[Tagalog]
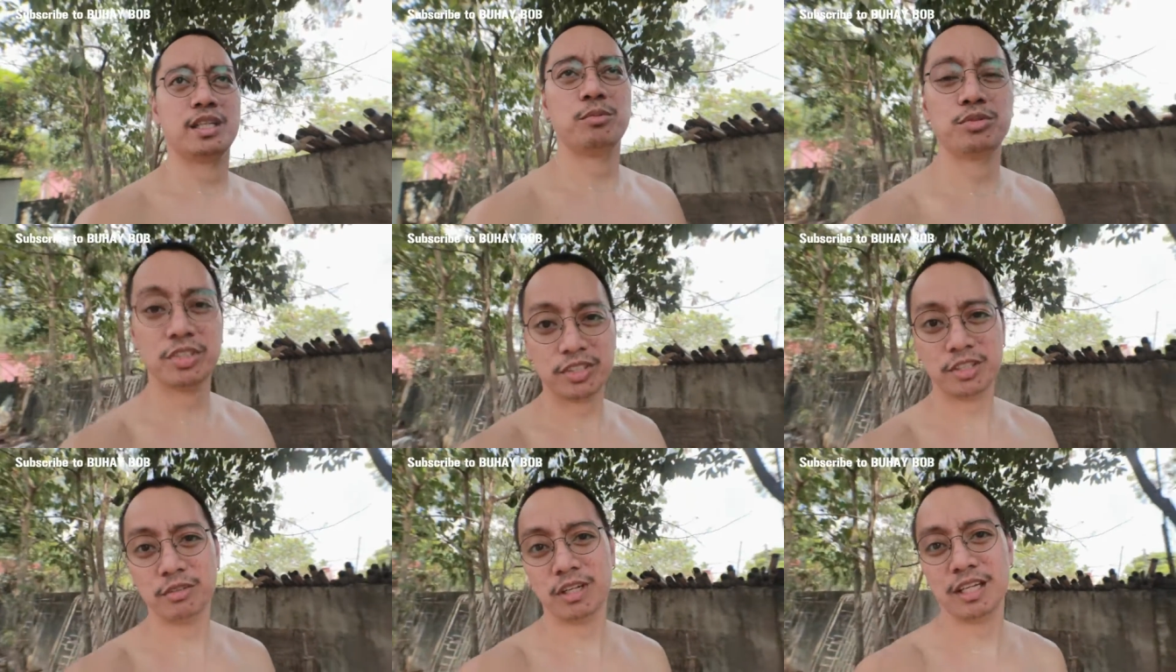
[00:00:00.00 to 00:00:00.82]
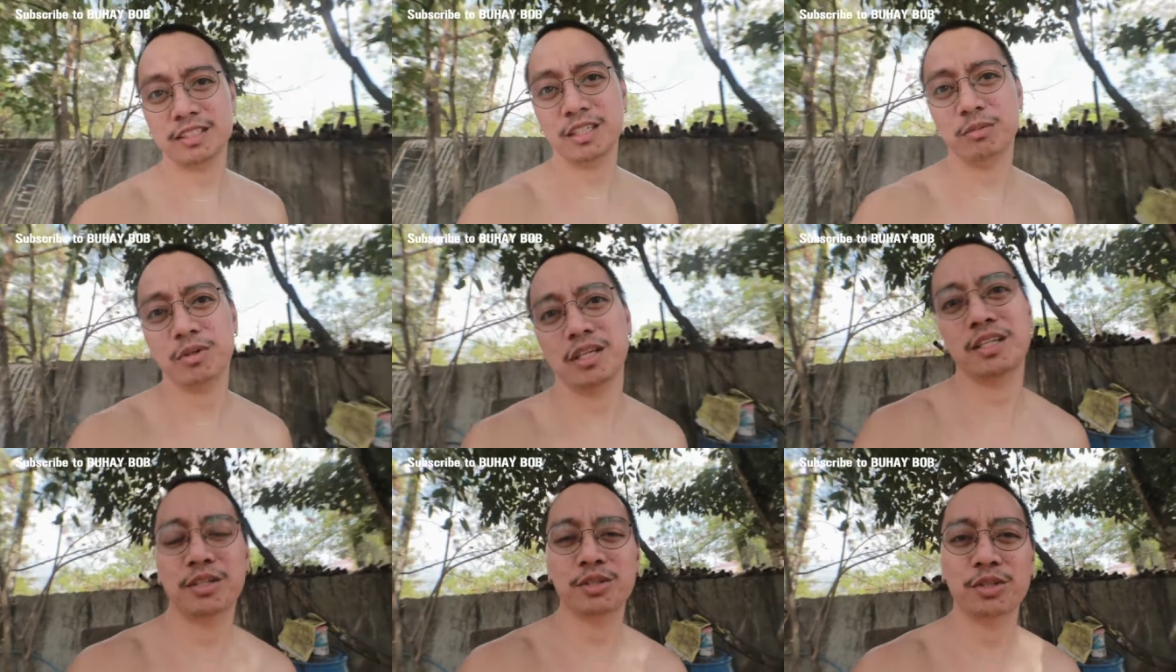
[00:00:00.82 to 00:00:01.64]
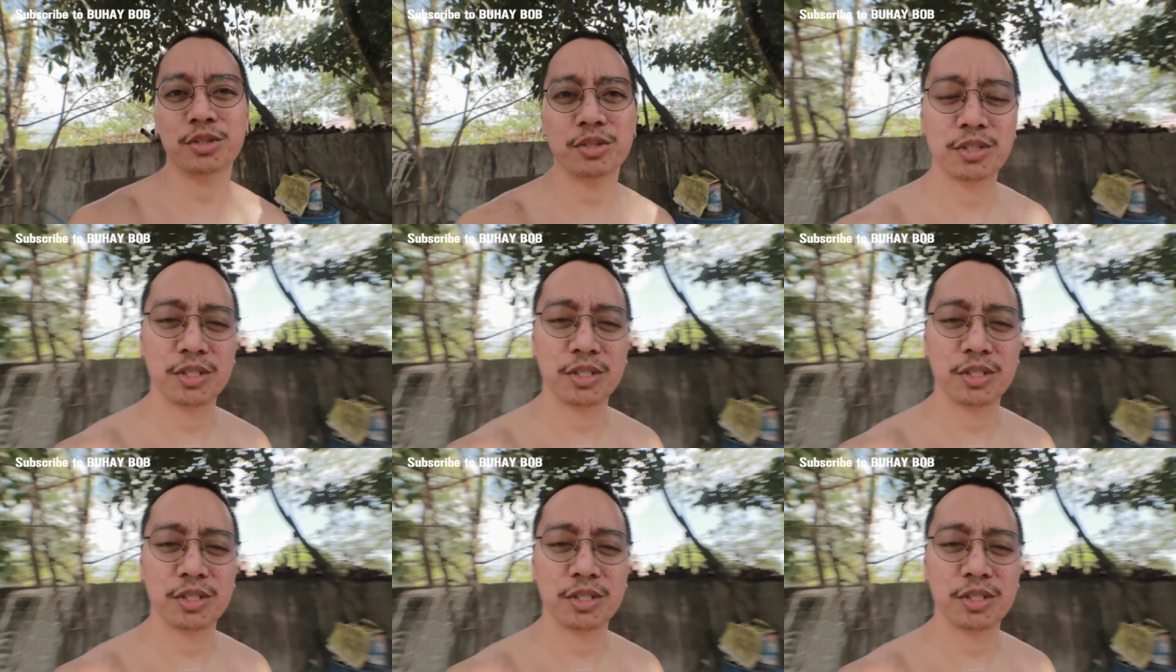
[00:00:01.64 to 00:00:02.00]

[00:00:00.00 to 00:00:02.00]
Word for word: Kamusta sa inyo lahat dyan ng mga nanonood